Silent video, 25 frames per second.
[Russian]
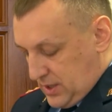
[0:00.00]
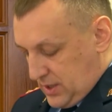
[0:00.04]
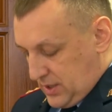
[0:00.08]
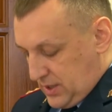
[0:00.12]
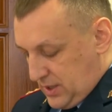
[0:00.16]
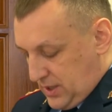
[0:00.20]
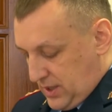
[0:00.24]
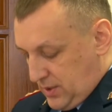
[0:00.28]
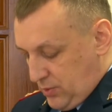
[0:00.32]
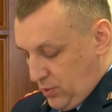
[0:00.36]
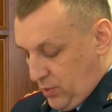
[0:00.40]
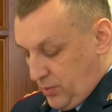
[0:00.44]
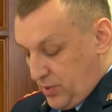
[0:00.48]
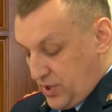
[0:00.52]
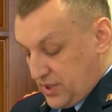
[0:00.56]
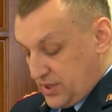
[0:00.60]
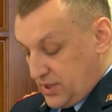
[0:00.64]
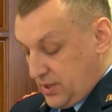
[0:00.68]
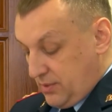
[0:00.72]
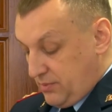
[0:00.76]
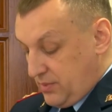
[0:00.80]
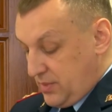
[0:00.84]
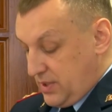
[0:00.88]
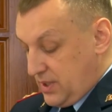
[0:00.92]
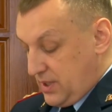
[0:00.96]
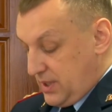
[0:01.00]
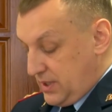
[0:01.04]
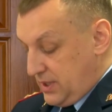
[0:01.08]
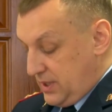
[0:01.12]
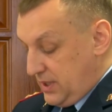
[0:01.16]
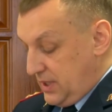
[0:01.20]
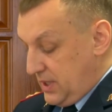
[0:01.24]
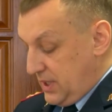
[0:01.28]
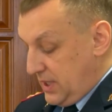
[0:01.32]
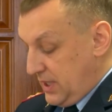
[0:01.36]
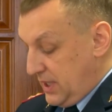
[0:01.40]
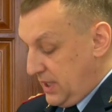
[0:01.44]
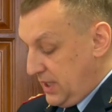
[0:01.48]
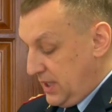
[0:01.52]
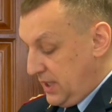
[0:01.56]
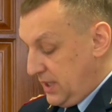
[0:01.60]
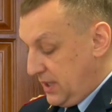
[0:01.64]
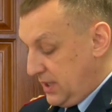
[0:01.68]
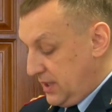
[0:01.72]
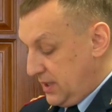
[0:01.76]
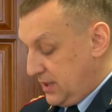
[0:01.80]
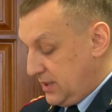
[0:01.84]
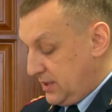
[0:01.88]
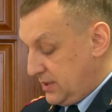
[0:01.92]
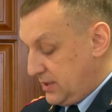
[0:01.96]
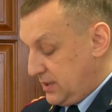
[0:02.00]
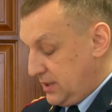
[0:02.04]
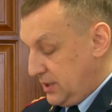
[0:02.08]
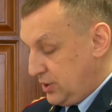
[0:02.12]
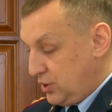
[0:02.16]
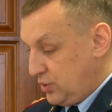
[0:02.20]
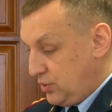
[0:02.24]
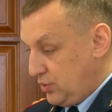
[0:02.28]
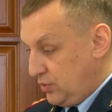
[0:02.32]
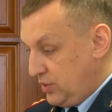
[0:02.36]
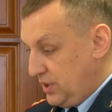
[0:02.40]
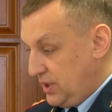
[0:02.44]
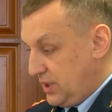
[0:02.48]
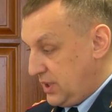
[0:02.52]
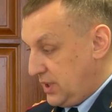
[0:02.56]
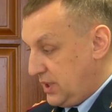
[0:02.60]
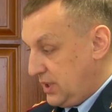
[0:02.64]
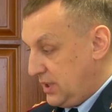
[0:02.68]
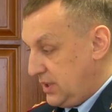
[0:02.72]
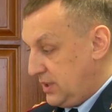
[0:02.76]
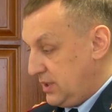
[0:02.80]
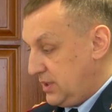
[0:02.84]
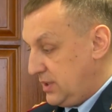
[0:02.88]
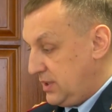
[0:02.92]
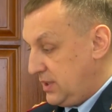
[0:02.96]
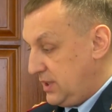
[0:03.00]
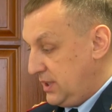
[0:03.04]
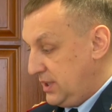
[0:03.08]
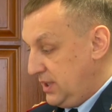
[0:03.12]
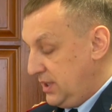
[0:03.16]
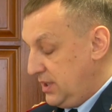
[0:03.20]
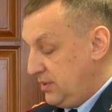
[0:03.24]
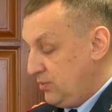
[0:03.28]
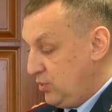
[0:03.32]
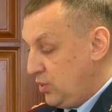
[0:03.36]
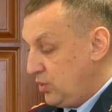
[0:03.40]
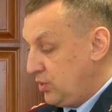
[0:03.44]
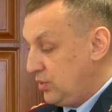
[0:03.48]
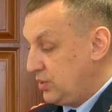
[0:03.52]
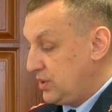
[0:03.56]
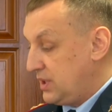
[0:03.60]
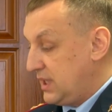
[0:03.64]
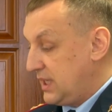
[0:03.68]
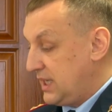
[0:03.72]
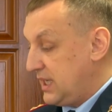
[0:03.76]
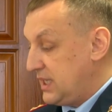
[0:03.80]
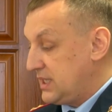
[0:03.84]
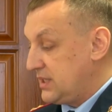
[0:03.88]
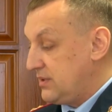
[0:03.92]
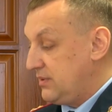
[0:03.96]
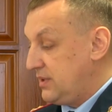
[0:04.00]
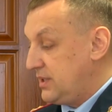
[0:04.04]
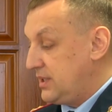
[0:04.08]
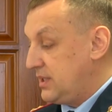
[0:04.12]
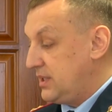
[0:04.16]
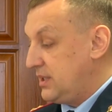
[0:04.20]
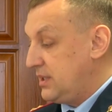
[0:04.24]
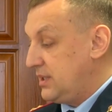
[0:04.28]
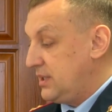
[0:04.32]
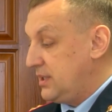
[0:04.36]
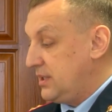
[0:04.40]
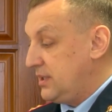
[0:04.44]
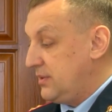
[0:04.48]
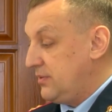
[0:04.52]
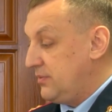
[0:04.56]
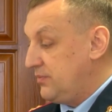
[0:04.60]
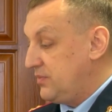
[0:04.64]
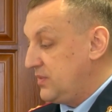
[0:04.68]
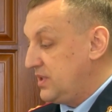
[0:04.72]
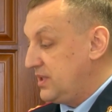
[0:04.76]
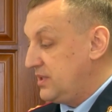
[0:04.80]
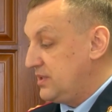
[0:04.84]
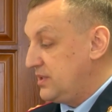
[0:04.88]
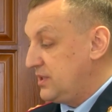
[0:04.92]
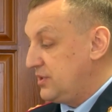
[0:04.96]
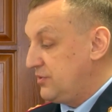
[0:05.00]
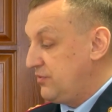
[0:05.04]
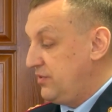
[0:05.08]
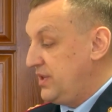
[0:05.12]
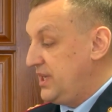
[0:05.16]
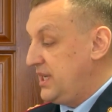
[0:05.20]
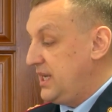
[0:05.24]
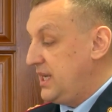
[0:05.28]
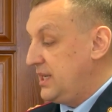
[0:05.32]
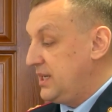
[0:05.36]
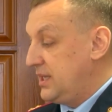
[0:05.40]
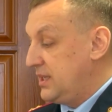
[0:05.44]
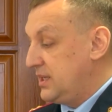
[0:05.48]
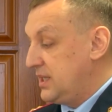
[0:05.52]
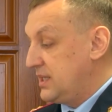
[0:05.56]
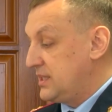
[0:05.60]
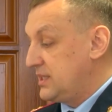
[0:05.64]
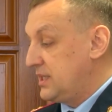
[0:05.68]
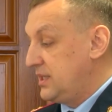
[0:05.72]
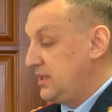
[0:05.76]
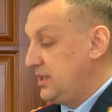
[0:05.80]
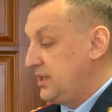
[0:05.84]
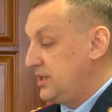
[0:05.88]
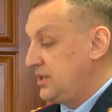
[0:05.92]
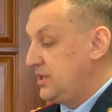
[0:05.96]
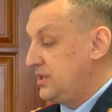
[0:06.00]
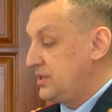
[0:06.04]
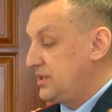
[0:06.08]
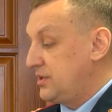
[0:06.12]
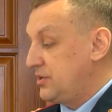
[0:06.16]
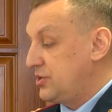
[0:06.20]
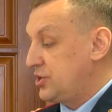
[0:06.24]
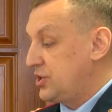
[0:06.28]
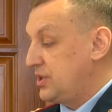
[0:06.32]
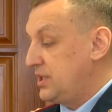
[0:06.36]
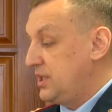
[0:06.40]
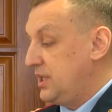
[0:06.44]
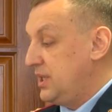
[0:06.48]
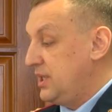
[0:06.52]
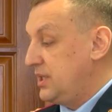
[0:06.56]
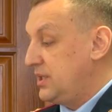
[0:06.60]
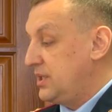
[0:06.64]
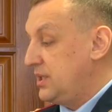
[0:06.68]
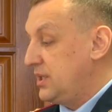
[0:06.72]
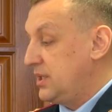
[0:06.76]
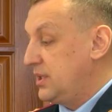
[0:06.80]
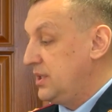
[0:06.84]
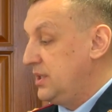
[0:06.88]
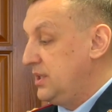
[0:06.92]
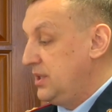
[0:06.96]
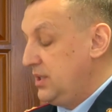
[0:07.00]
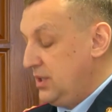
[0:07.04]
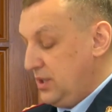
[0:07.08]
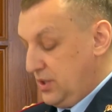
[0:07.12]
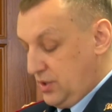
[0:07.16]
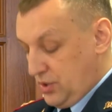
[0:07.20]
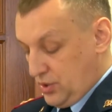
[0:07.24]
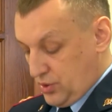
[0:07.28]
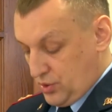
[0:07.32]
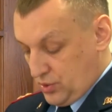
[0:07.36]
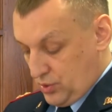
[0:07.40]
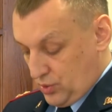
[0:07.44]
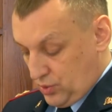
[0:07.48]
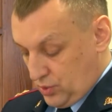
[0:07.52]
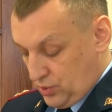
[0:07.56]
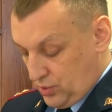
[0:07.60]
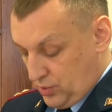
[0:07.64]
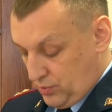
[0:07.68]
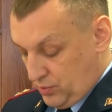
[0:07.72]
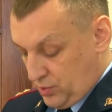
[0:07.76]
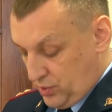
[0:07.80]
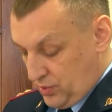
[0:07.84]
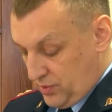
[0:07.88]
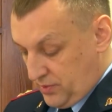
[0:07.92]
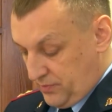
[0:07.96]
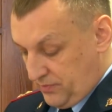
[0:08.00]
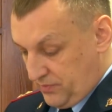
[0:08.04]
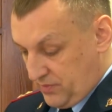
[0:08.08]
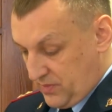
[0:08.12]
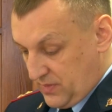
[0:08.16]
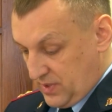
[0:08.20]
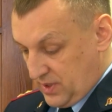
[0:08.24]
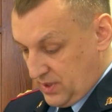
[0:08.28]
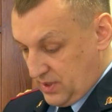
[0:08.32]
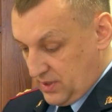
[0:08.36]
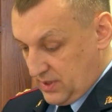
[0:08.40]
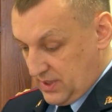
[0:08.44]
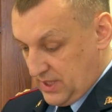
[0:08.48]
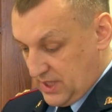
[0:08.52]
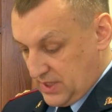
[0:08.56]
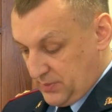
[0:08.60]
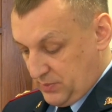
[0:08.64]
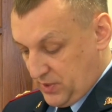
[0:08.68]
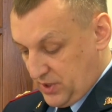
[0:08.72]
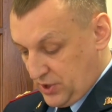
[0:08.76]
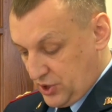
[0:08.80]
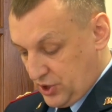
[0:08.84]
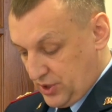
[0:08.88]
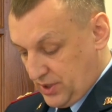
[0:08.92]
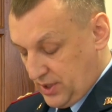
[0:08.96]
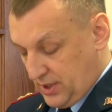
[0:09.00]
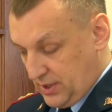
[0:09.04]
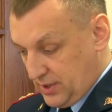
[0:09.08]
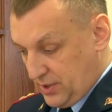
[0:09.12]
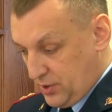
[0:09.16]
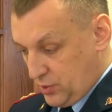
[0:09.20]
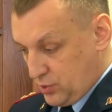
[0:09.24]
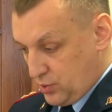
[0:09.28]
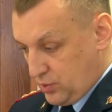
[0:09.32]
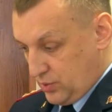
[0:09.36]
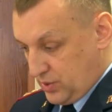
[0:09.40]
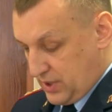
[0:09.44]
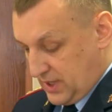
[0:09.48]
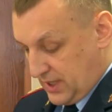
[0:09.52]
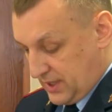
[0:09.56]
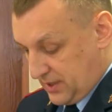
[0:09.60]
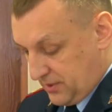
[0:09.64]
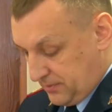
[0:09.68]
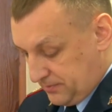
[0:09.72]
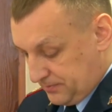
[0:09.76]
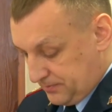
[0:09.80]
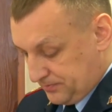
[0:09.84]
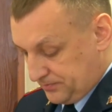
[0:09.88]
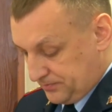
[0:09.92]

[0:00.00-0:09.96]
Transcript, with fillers: Таким образом, они, значит, у них, они не могут оказывать значит, влияние на остальных несовершеннолетних, что, думаю, даст положительный результат.